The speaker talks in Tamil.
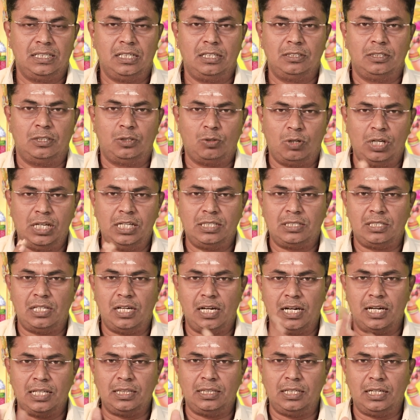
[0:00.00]
அந்த தொழில்
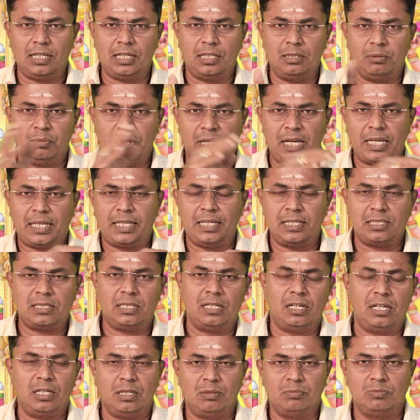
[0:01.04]
ஸ்தானத்திற்கு அது
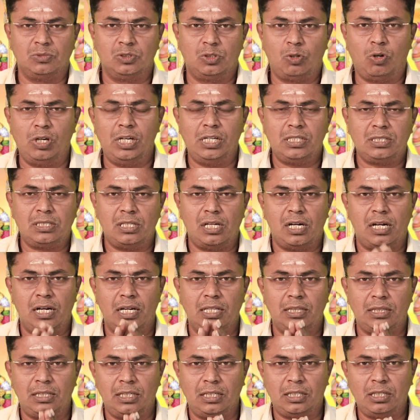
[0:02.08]
பாக்கியஸ்தானம் தொழில்
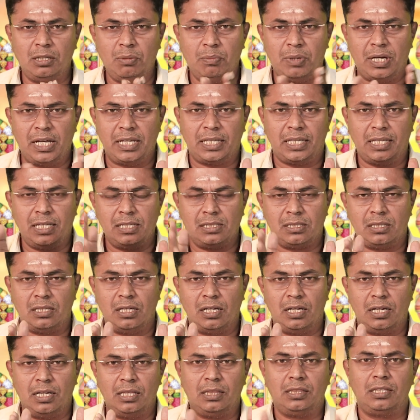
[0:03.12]
ஸ்தானத்திற்கு
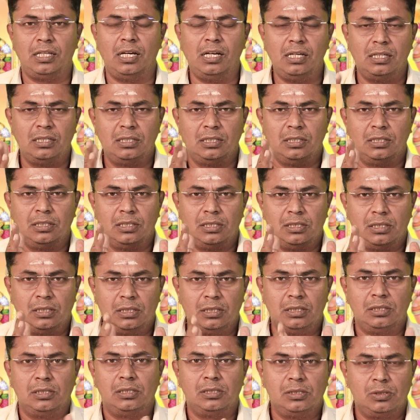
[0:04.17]
பாக்கியஸ்தானத்தில்
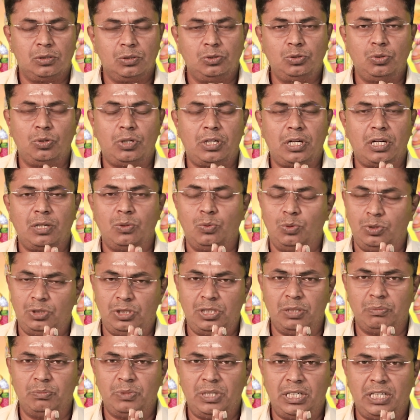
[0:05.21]
சுக்கரன்
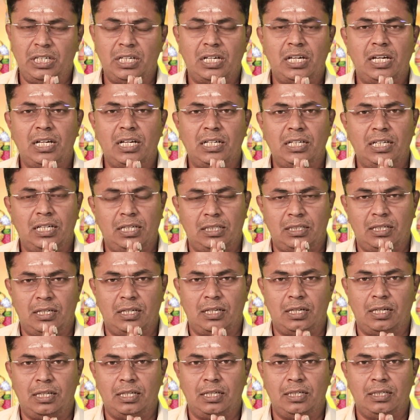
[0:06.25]
உச்சம்
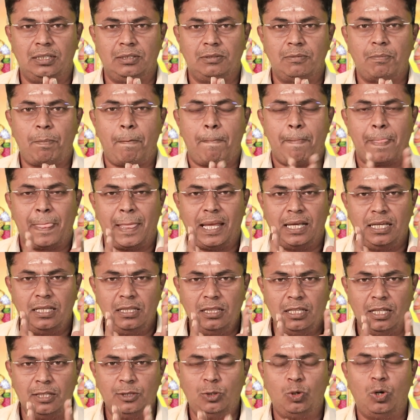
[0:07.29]
பெறுகிறாருங்கிறதுனால
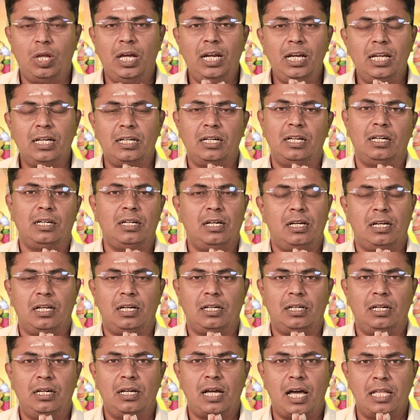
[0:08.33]
இந்த துலா
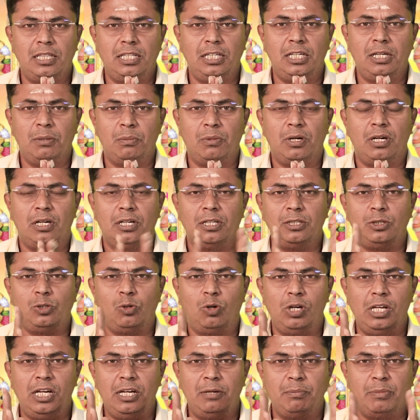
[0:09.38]
லக்னக்காரர்கள் அதிகமான
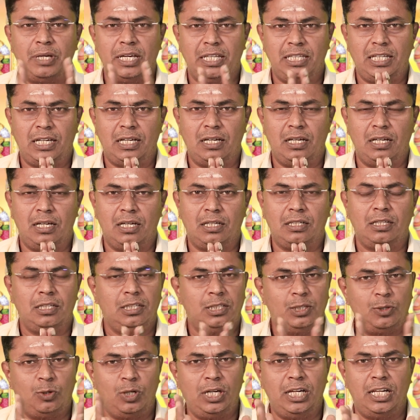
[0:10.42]
தொழில் மேதைகளாக
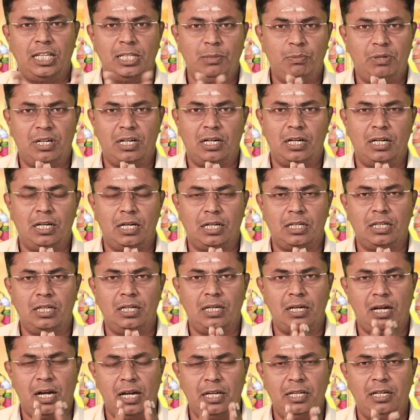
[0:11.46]
தொழிலதிபர்களாக
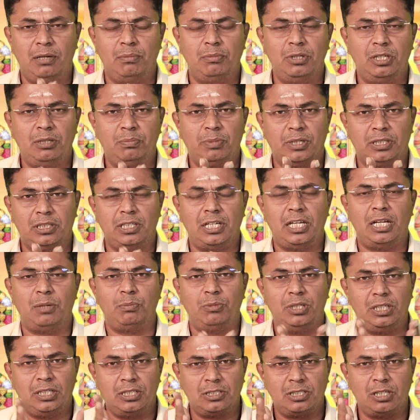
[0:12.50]
ஆயிரம் பேர் பத்தாயிரம்
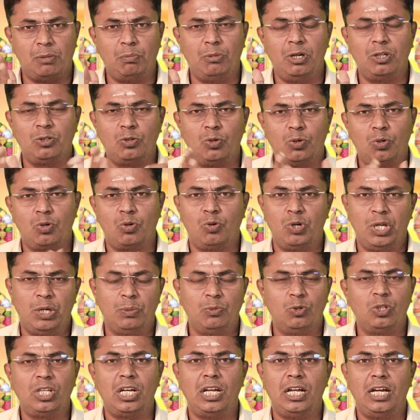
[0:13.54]
பேருக்கு சம்பளம் கொடுக்கக்கூடிய
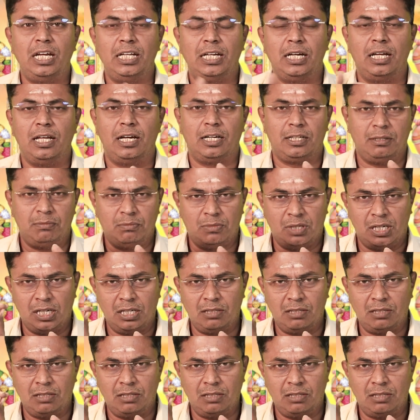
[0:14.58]
முதலாளிகளாக